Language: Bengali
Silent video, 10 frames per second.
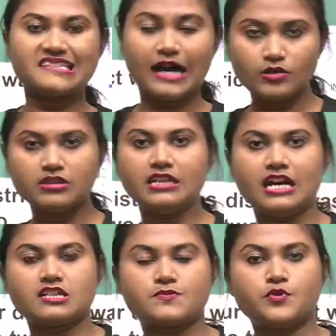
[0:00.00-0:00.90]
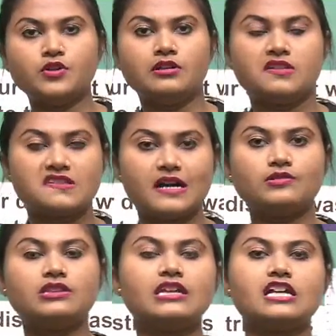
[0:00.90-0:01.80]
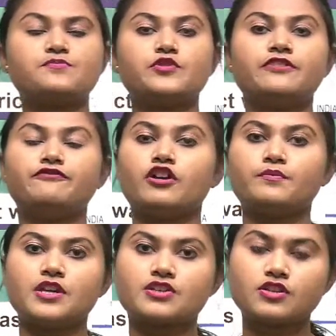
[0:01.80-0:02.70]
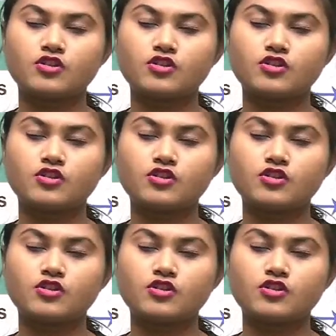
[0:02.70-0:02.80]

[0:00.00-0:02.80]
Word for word: সাউথ দিনাজপুর সাউথ দিনাজপুরের ফরমেশন